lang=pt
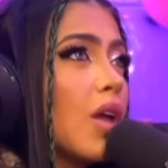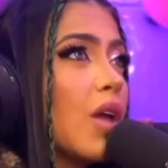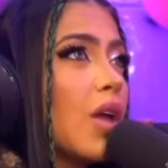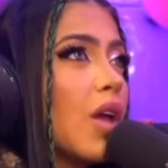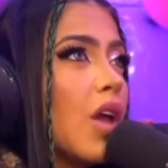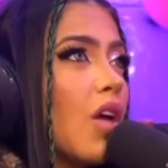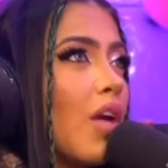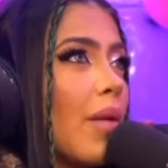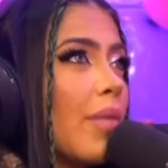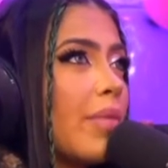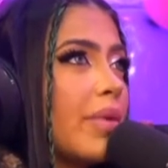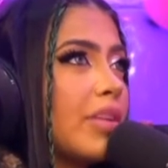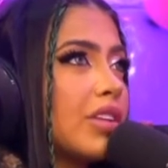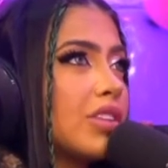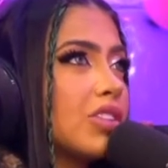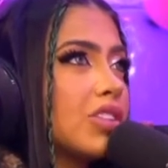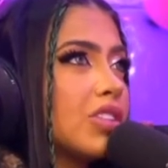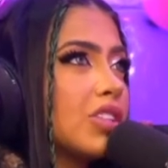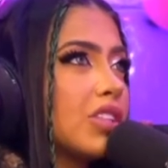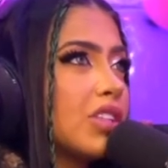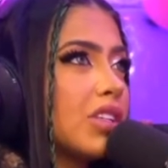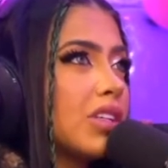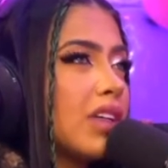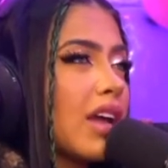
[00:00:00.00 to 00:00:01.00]
Eu
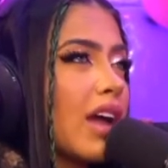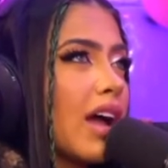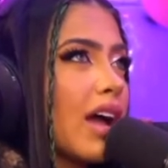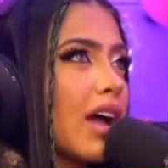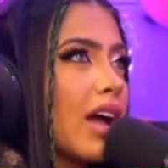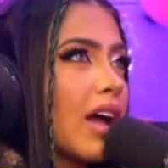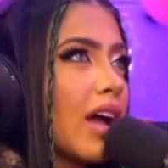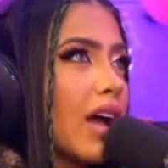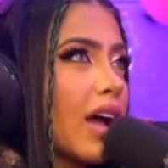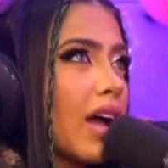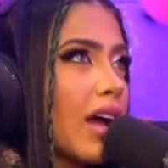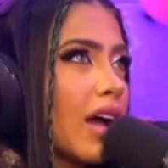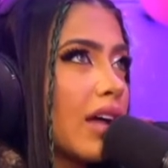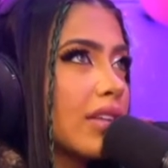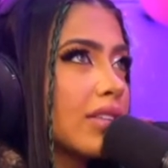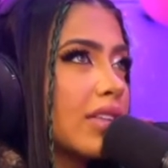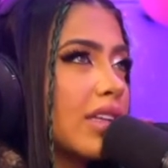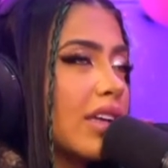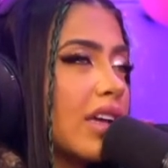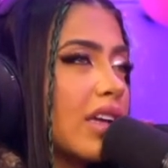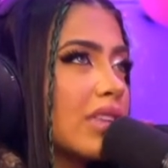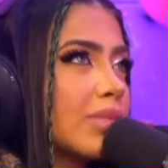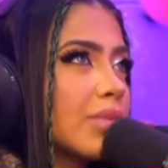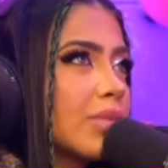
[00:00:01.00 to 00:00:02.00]
aprendi a
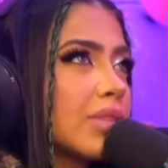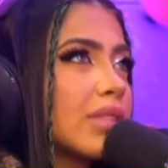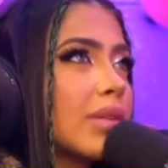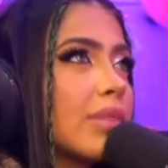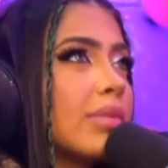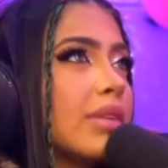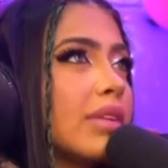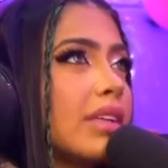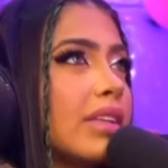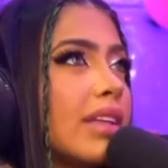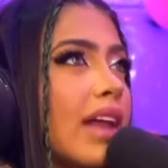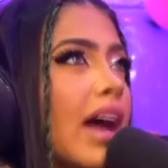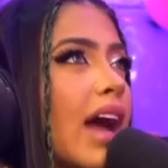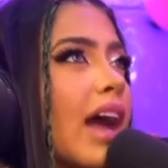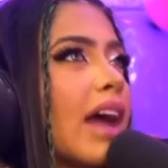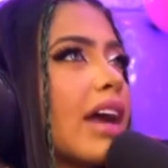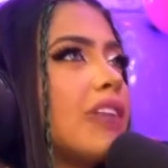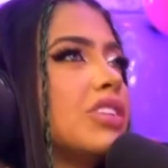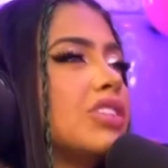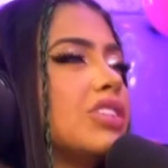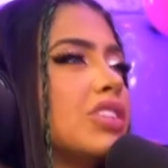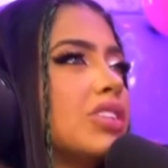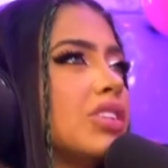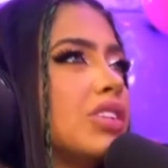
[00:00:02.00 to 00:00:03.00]
ter
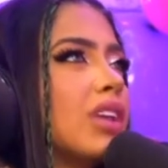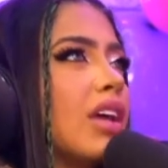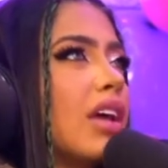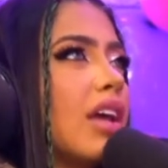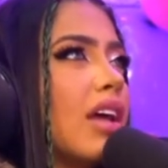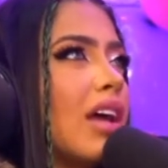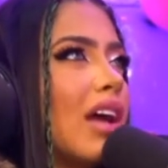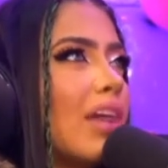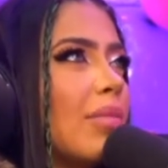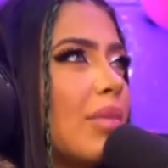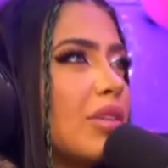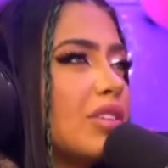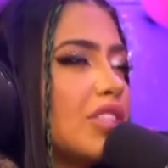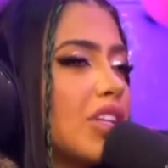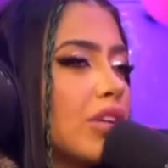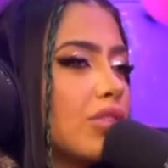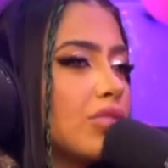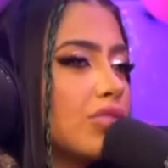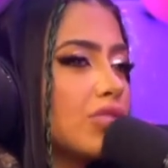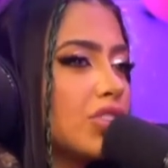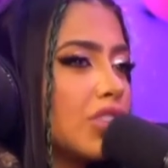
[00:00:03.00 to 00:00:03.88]
responsabilidade, a mexer com né?